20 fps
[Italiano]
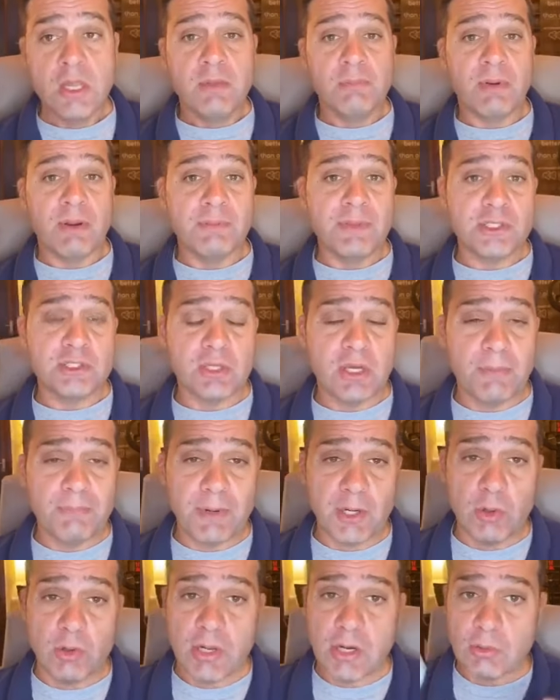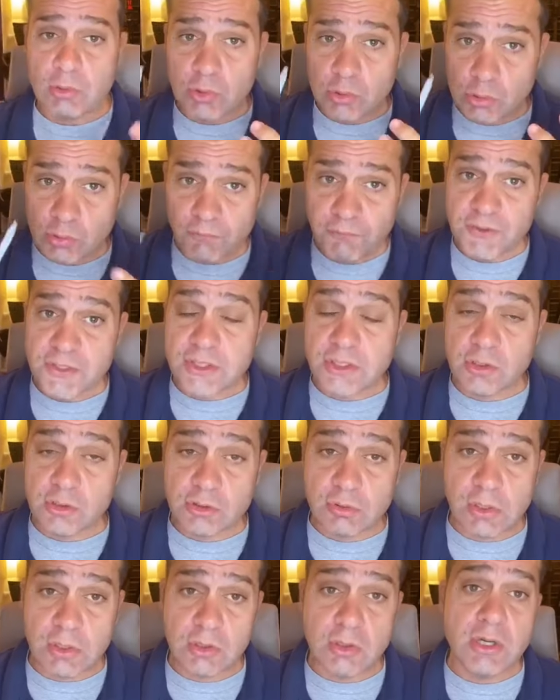Per mezzo della parola, quando tu fissi lo
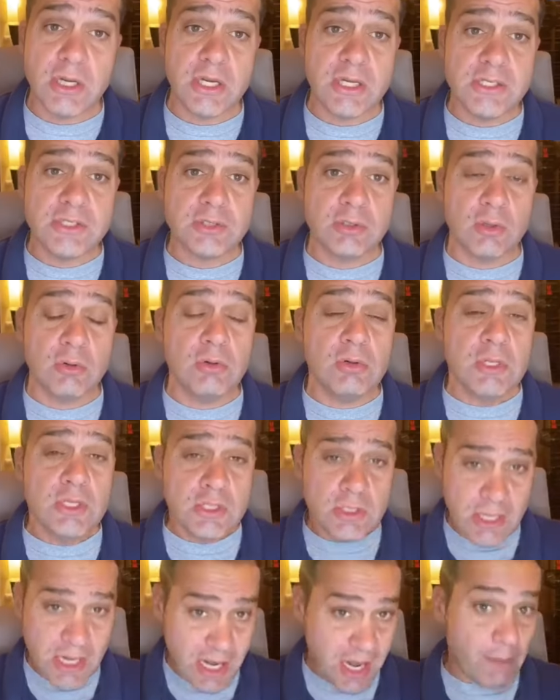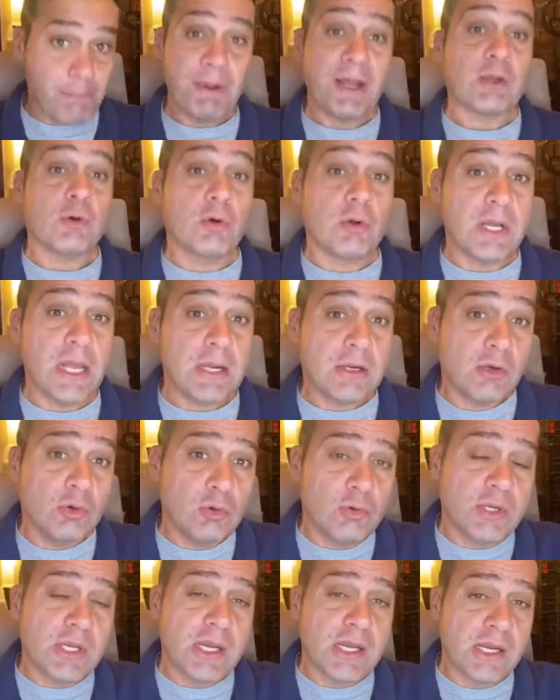sguardo in Cristo, la parola,
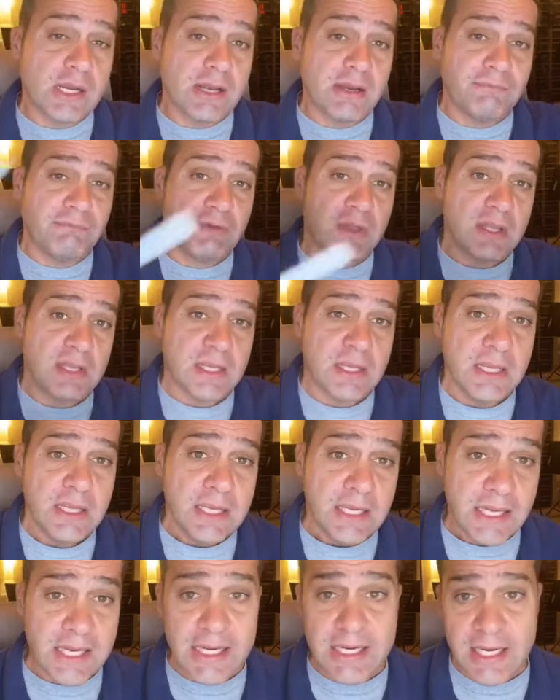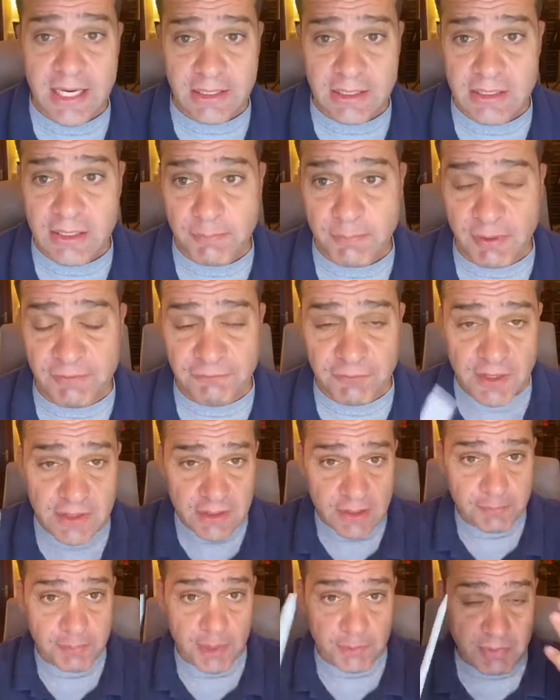colui che crea la fede e la rende
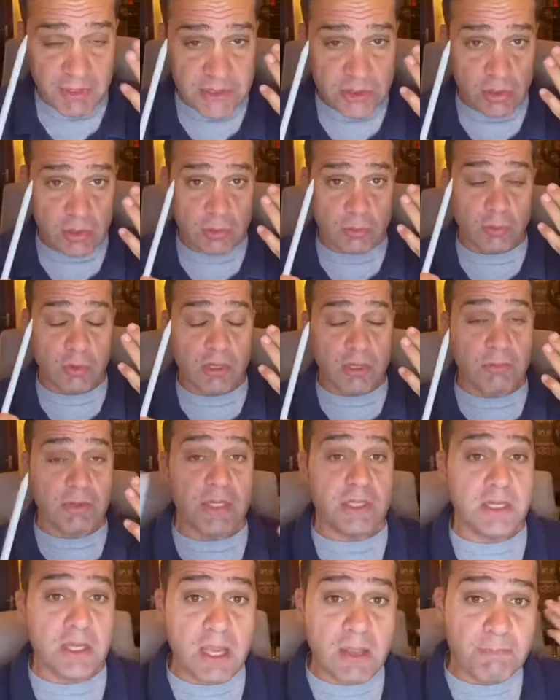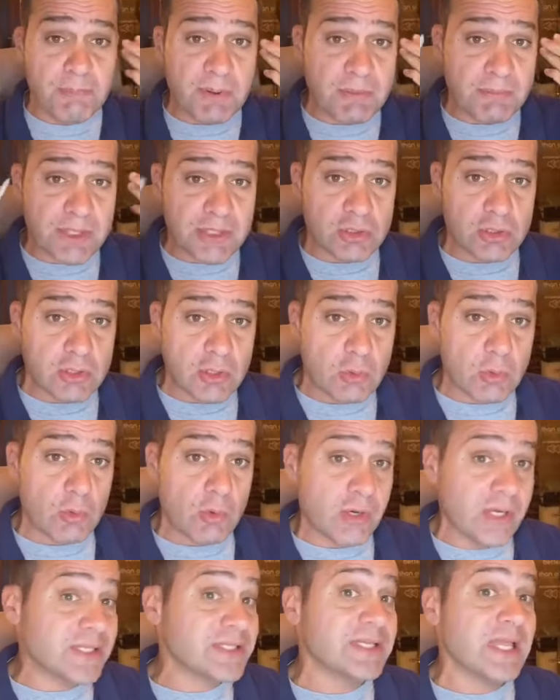perfetta per mezzo di quello che vedi e per mezzo di
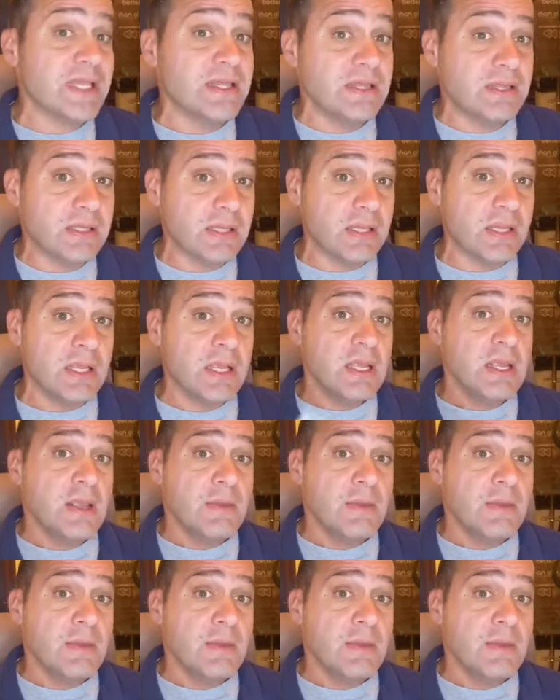quello che senti.